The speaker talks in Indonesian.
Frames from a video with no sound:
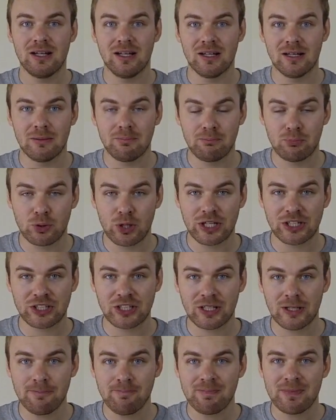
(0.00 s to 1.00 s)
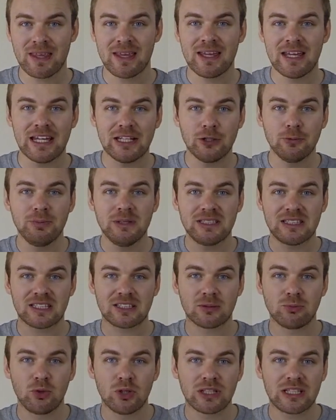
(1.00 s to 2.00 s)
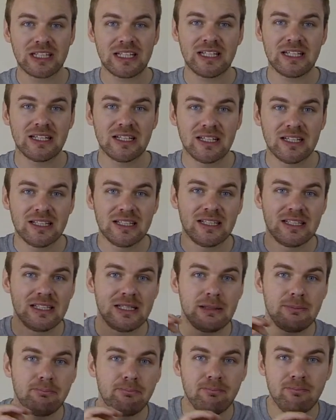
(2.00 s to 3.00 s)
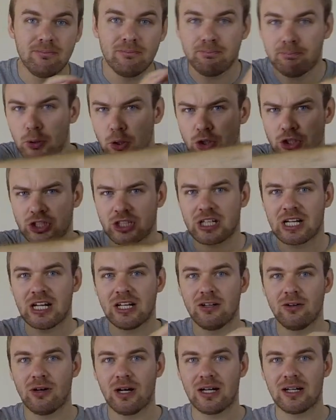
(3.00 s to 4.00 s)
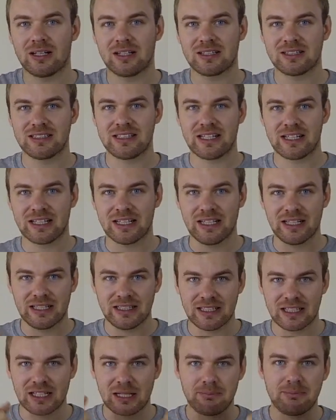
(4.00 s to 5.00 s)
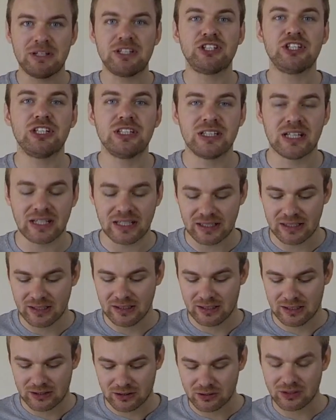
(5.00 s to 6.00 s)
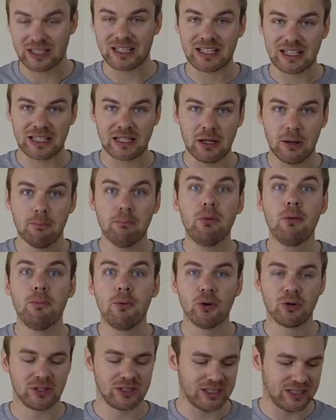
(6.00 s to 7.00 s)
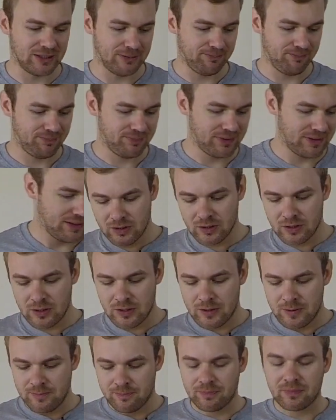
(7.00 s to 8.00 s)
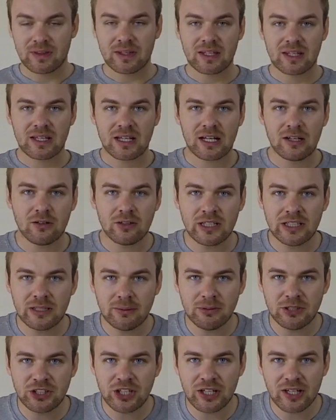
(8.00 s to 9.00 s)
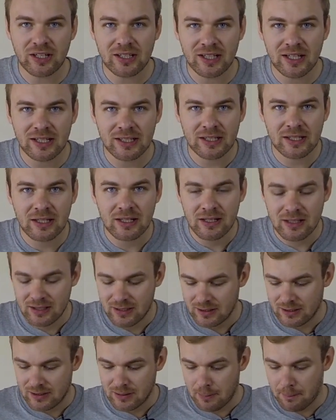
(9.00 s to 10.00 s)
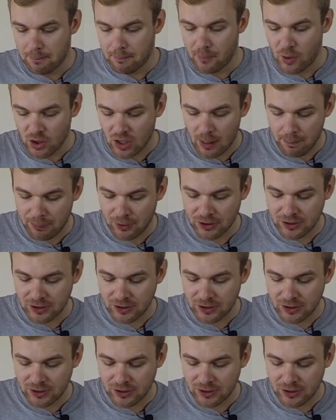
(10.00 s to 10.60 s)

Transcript: uh, pressure itu bisa semua di di push keluar dari dari bijinya ya atau dari bubuknya. Kalau kita bicarakan mocha